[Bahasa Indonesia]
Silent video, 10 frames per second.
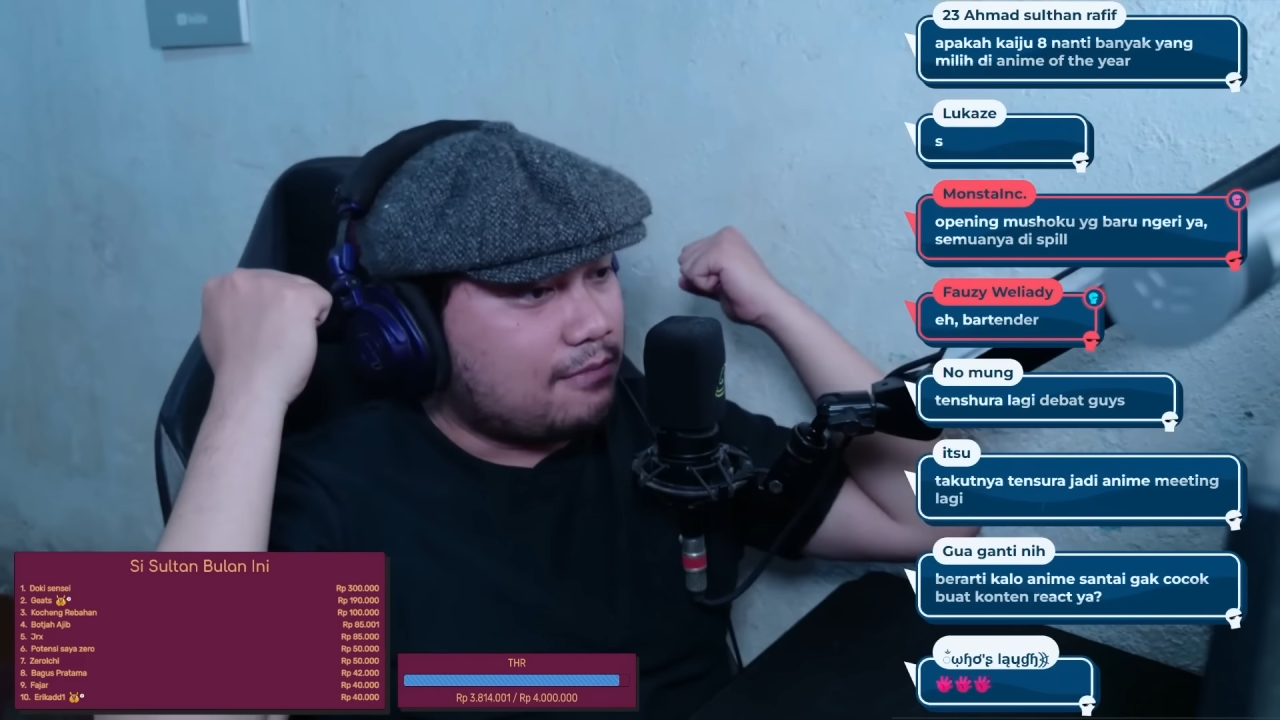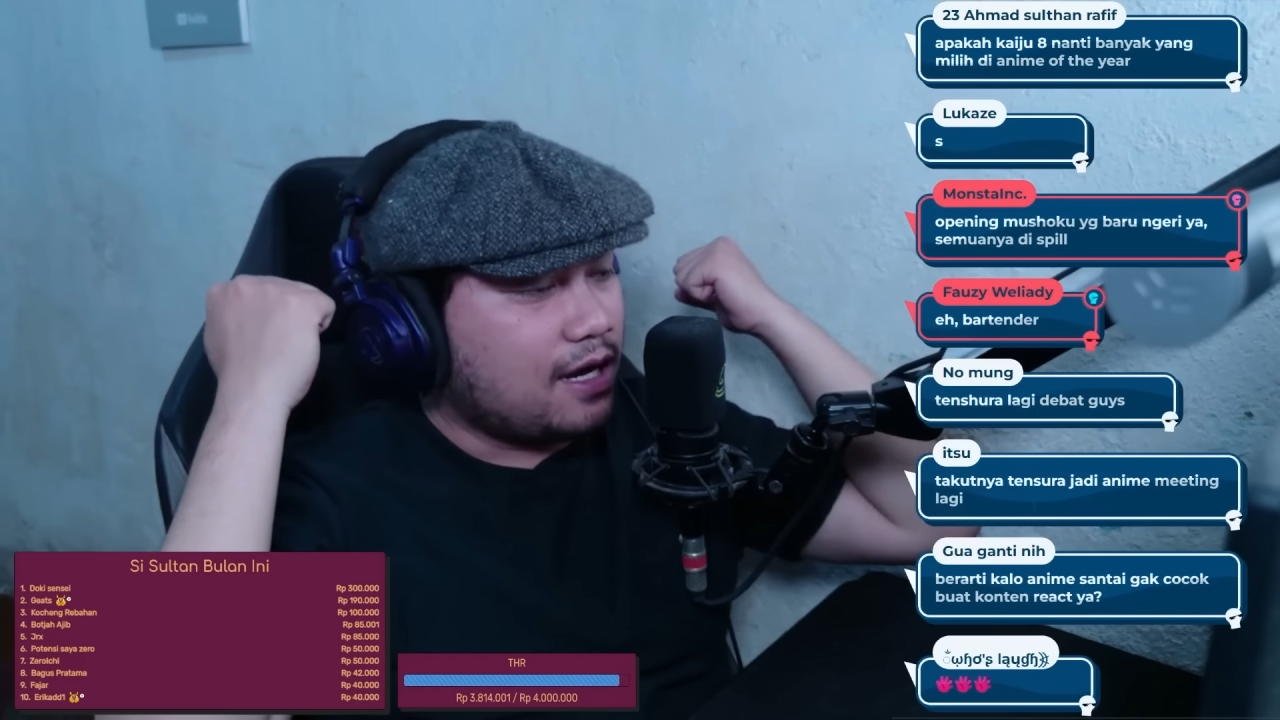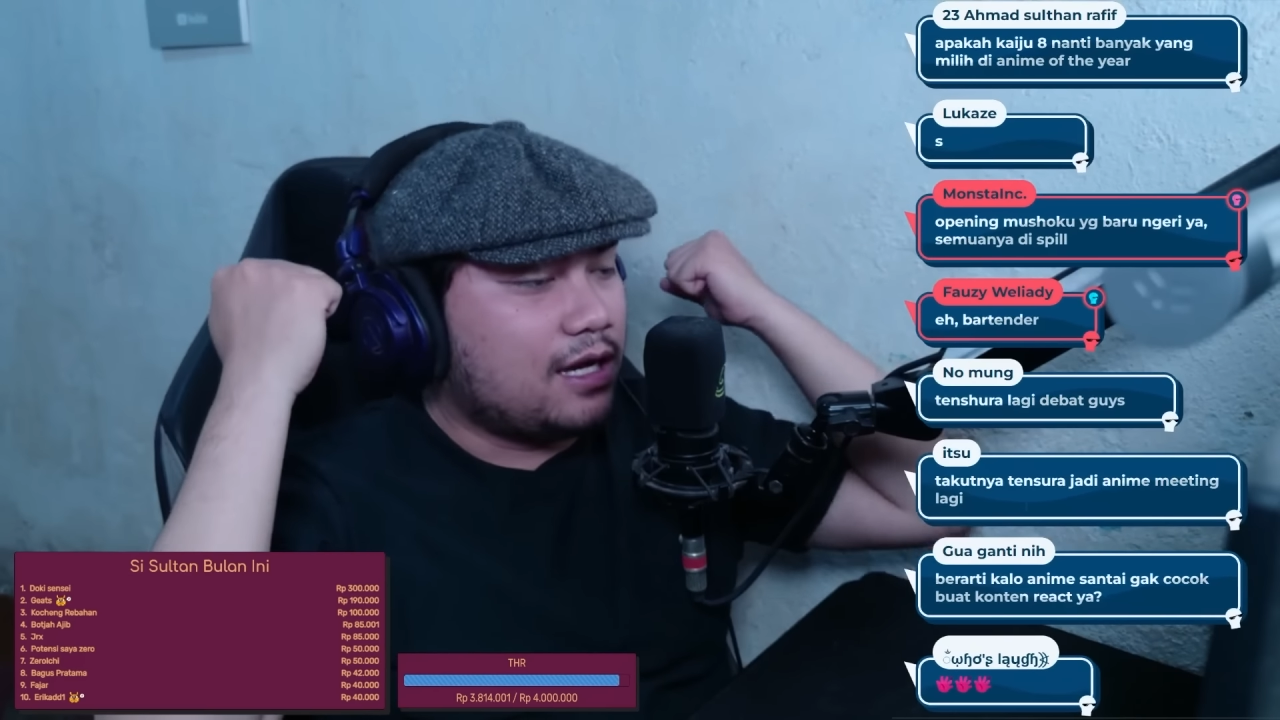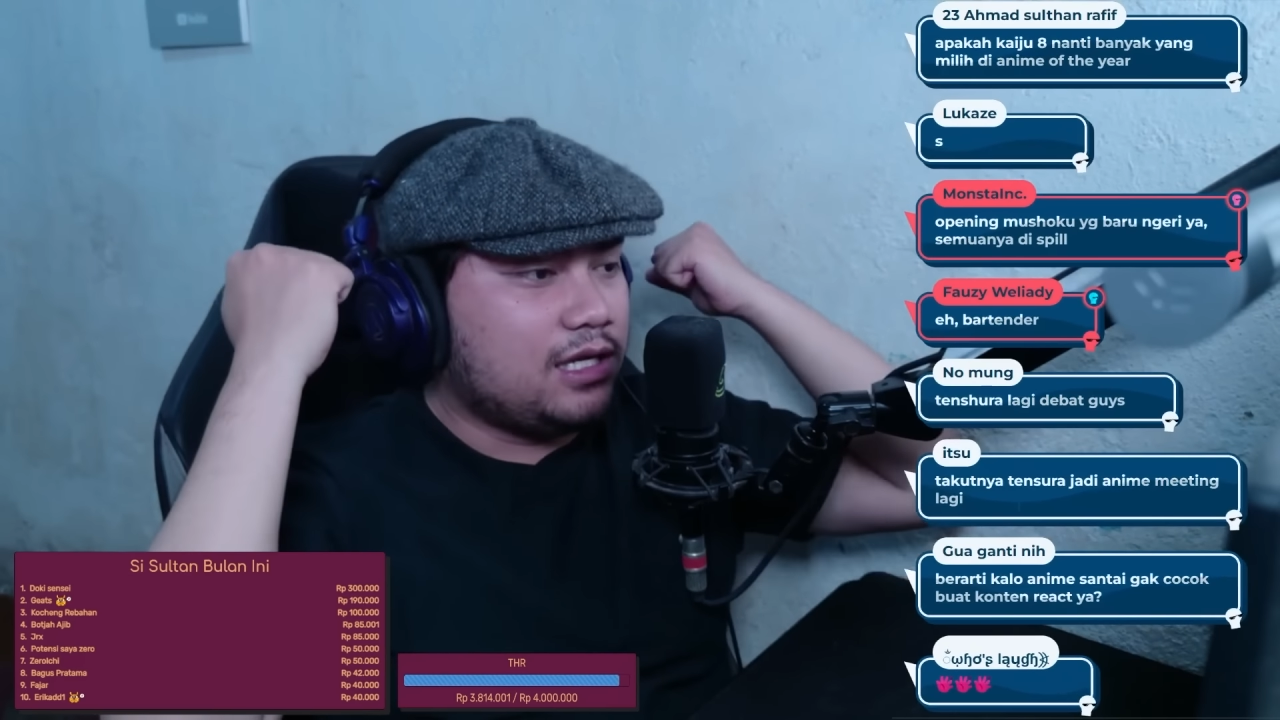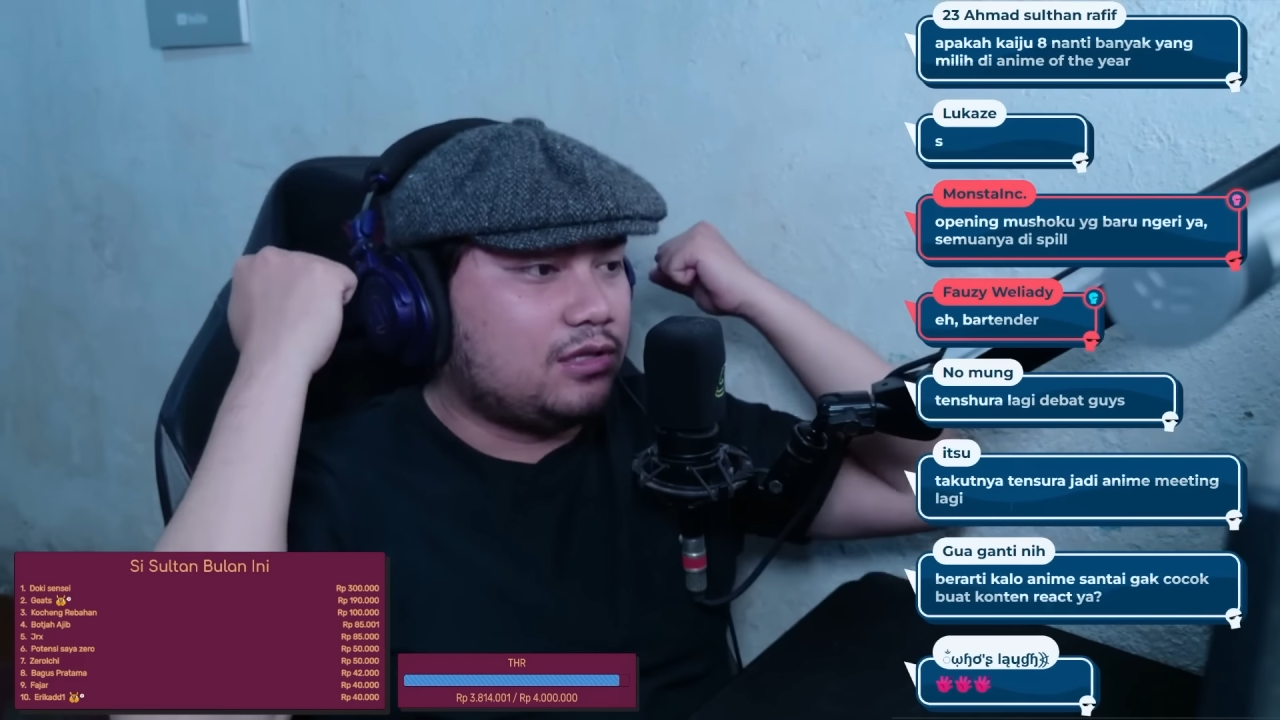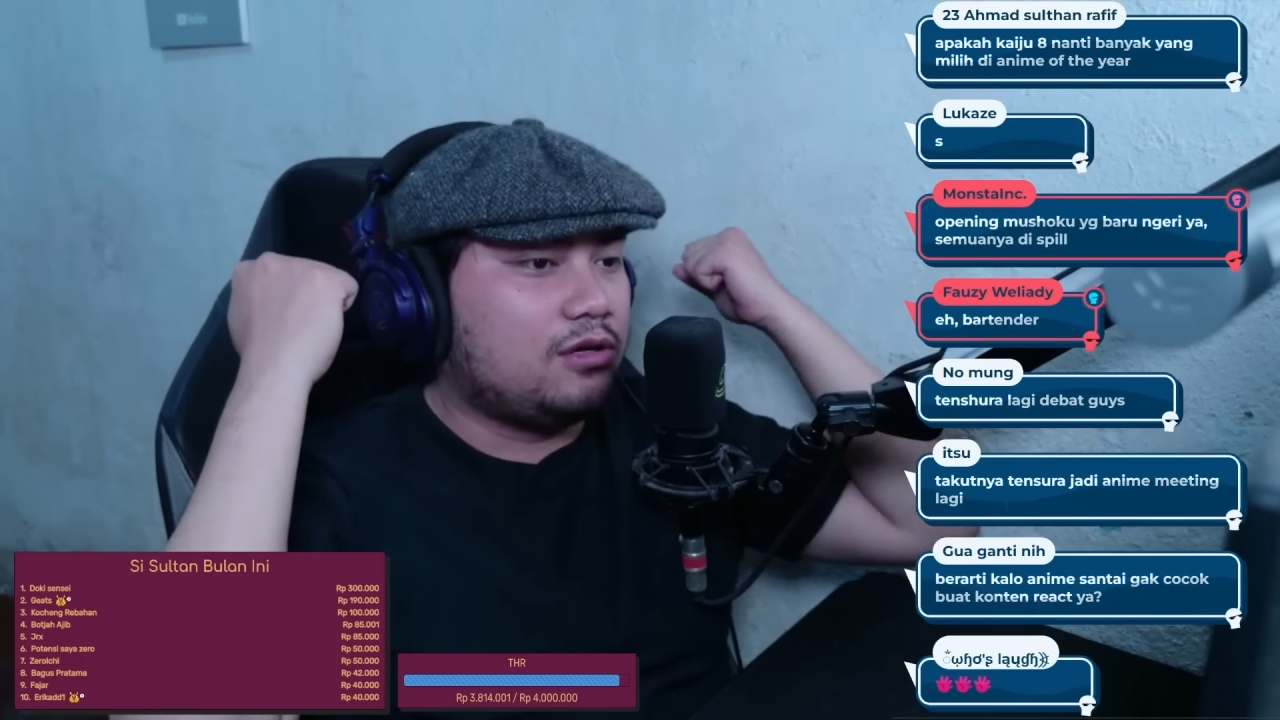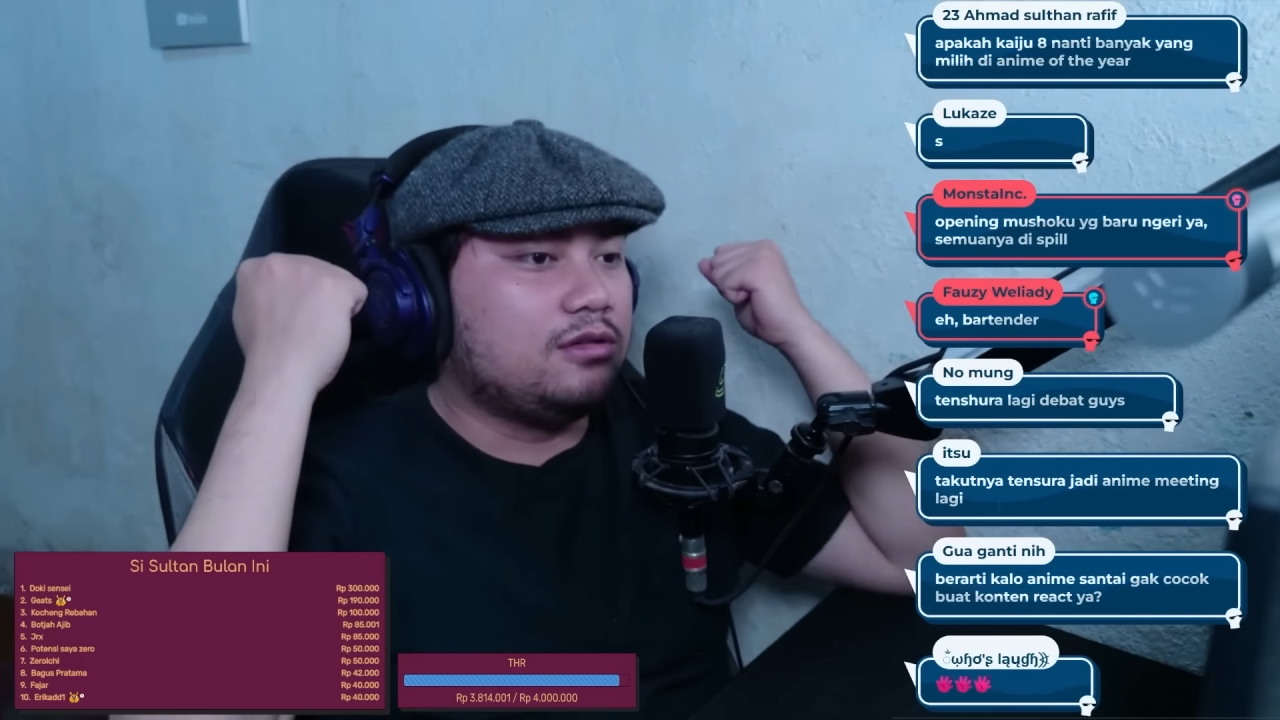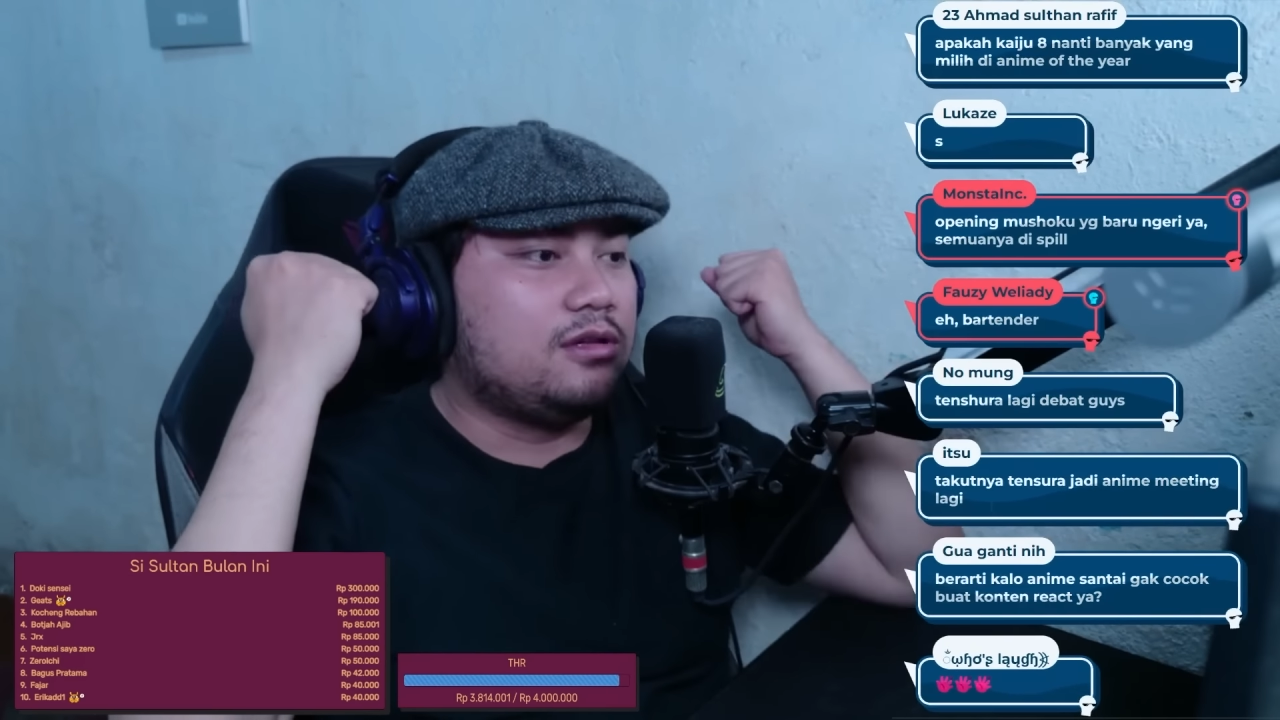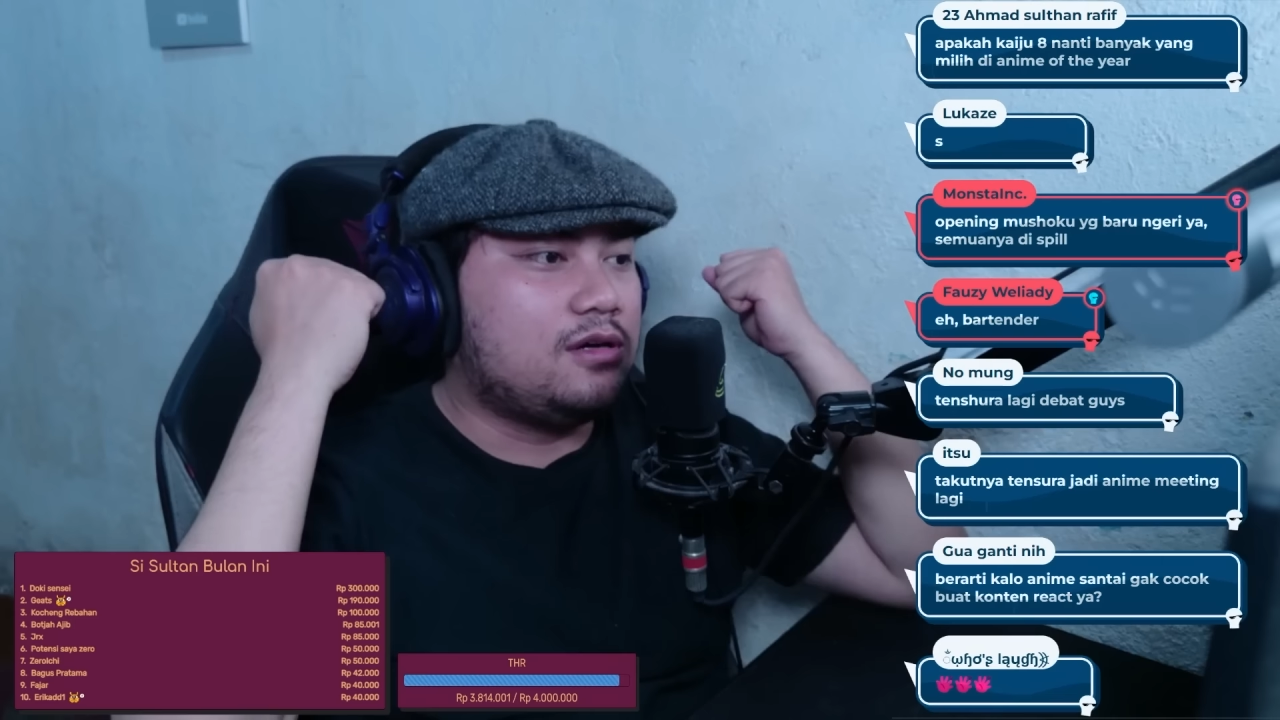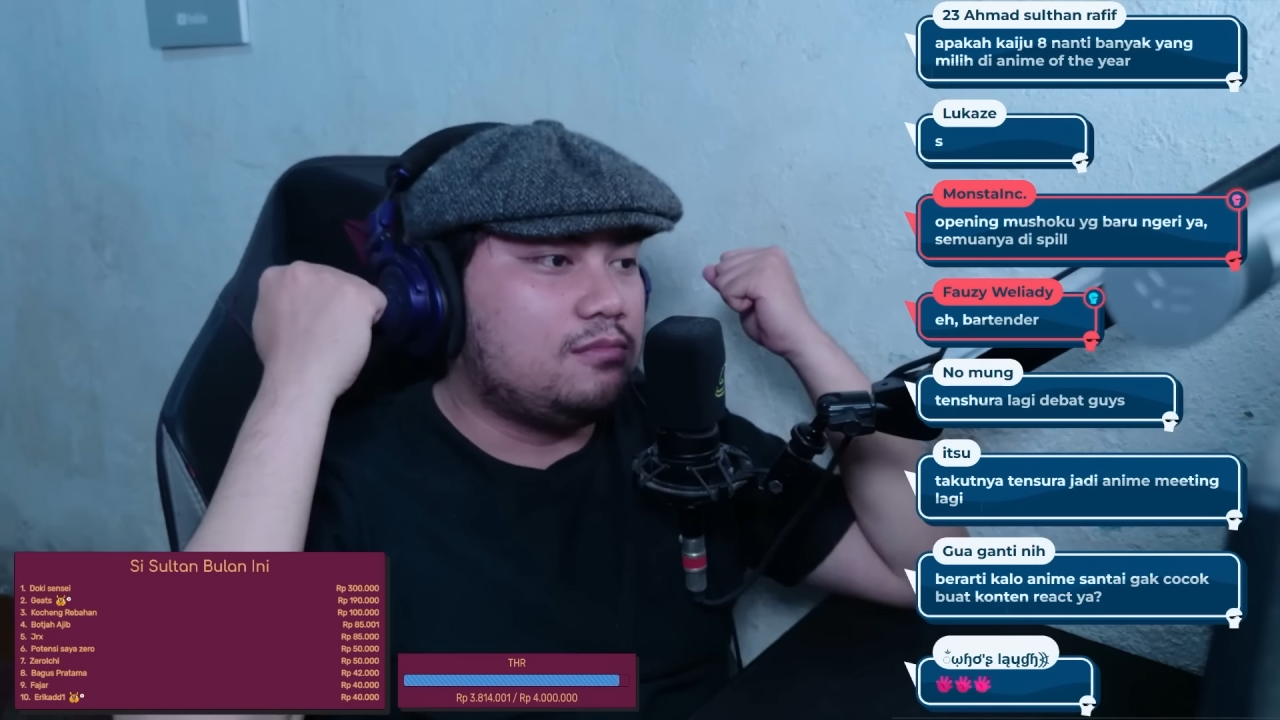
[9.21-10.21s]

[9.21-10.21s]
bakal ditonton